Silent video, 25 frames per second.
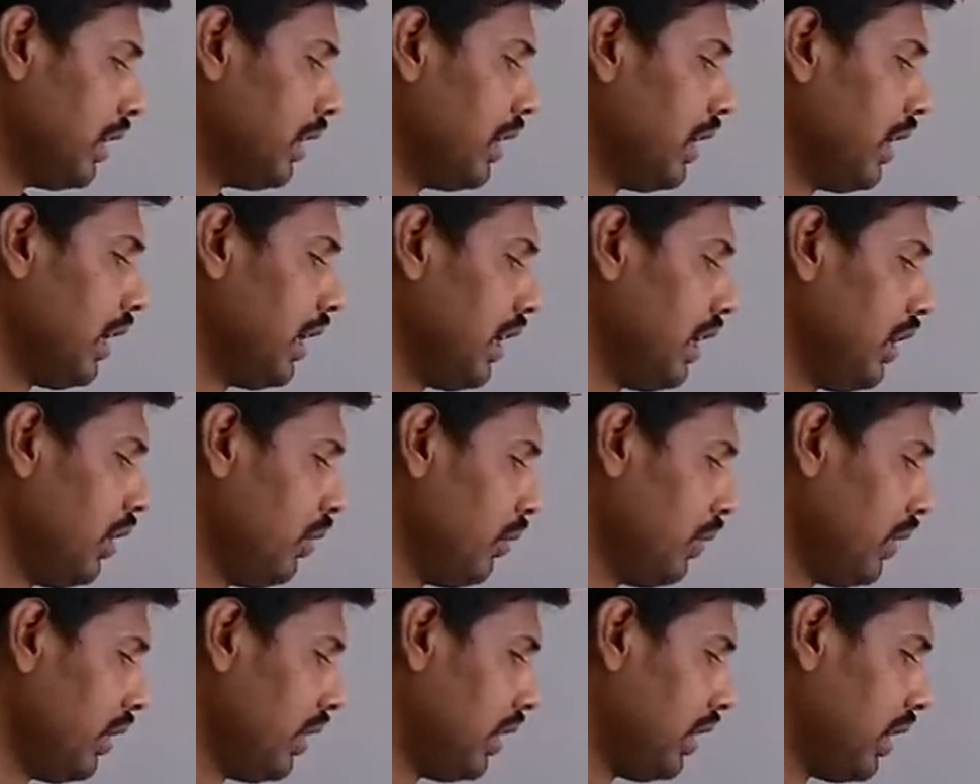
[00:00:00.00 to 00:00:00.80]

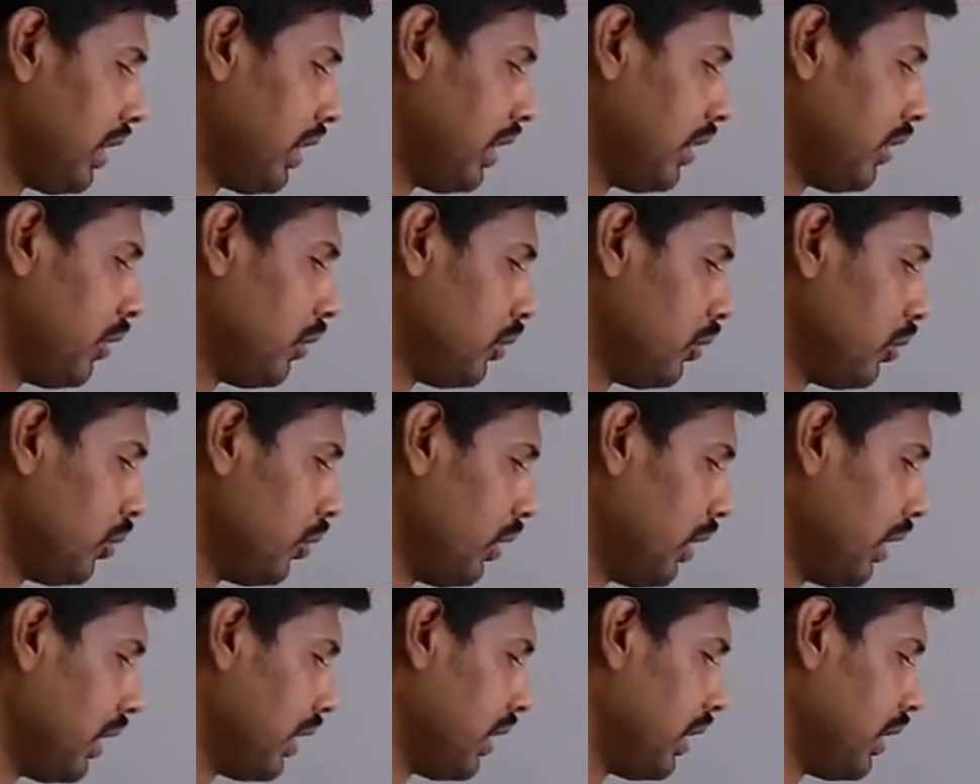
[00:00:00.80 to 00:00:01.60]
नेगेटिव वन नेगेटिव टू
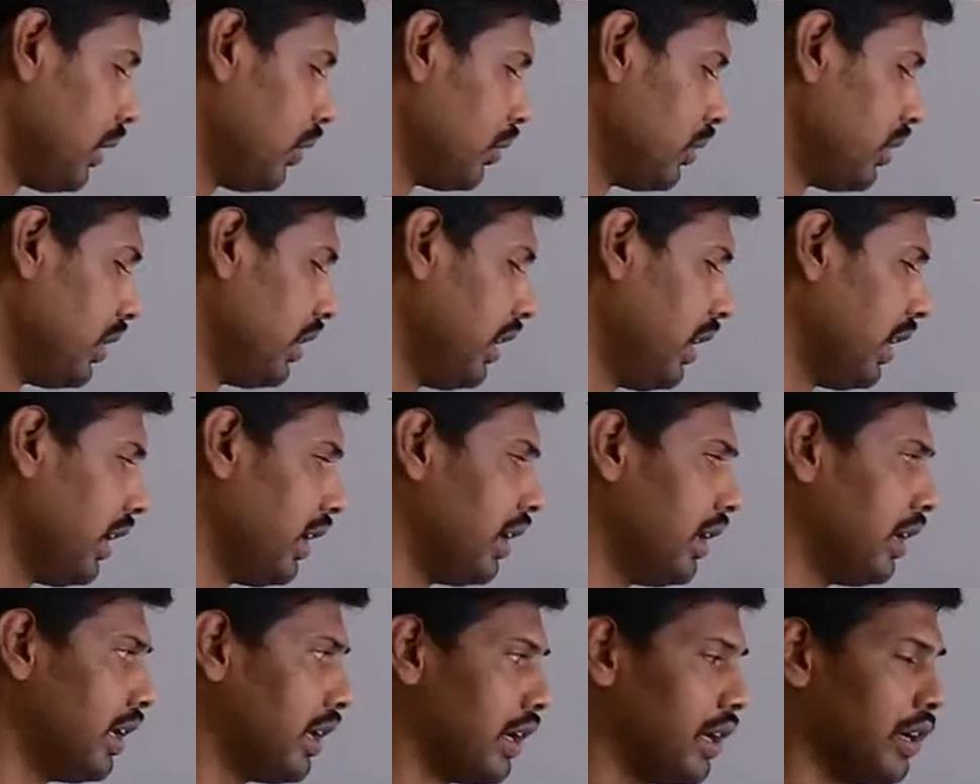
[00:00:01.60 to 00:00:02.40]
नेगेटिव थ्री
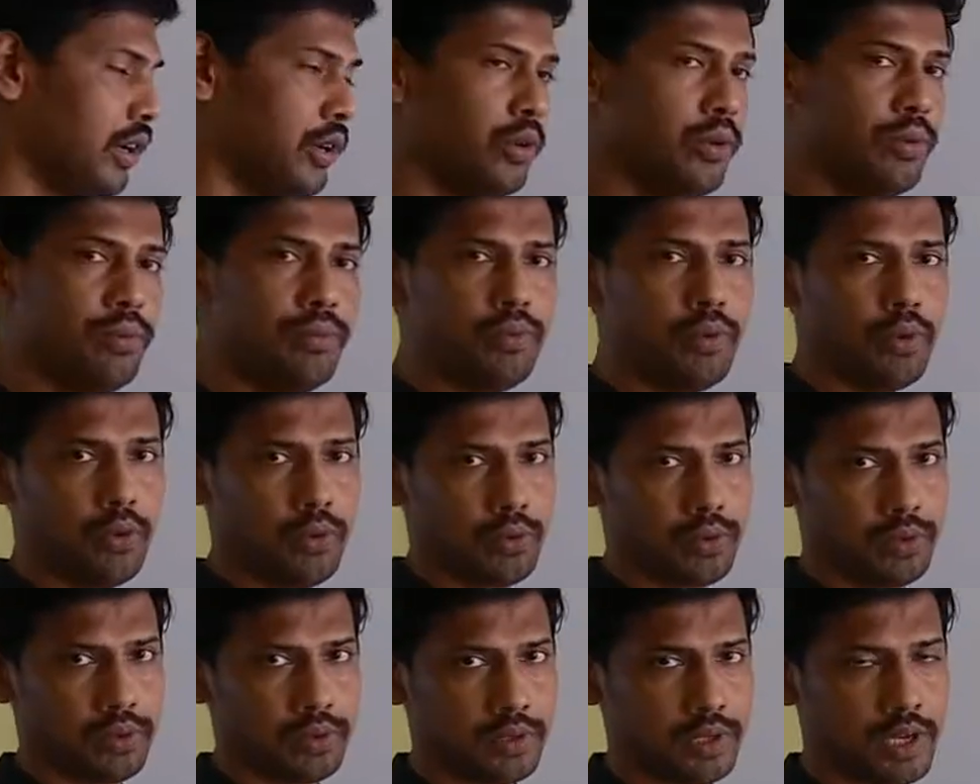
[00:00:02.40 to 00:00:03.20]
एंड नेगेटिव
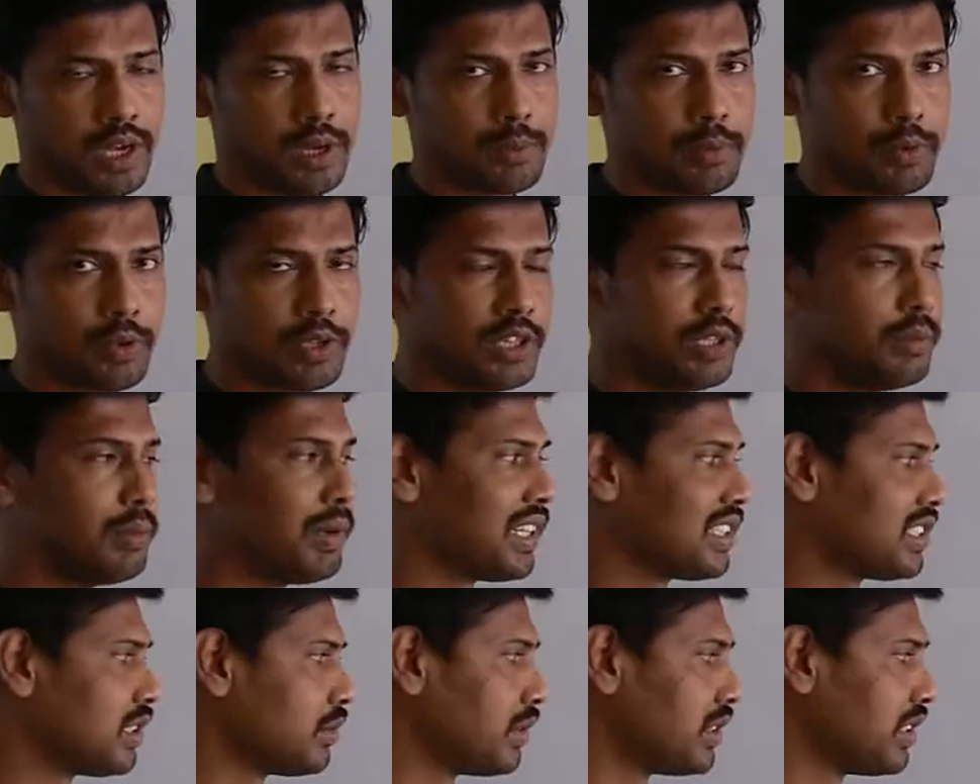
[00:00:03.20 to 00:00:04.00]
फोर आपको इतनी
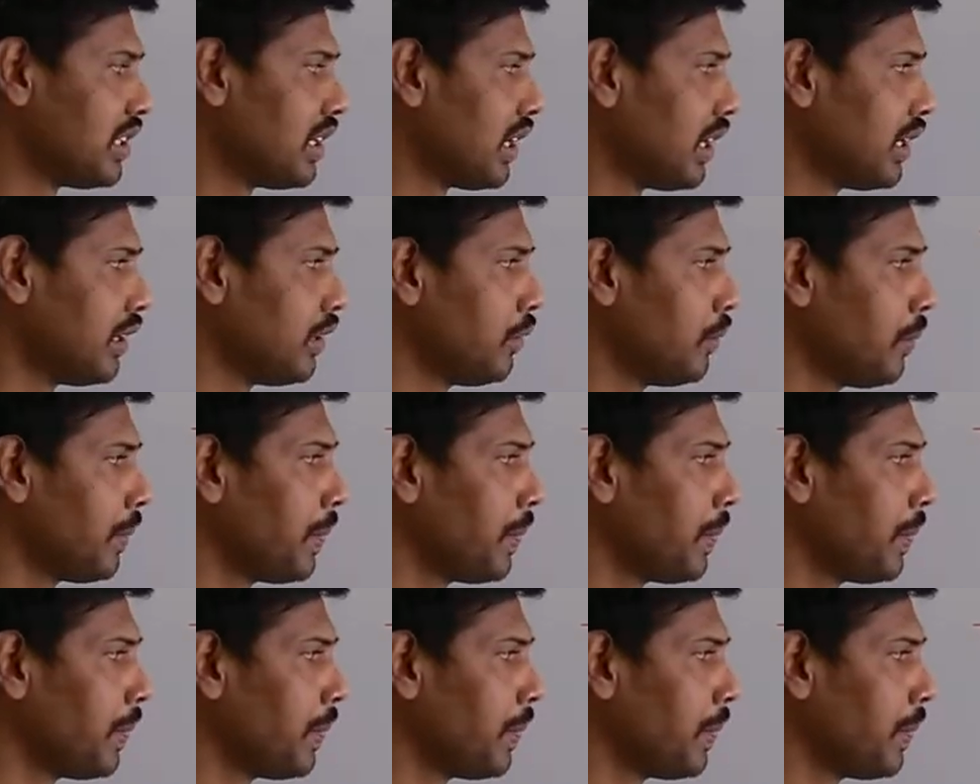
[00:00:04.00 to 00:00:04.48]
बात समझ आ गई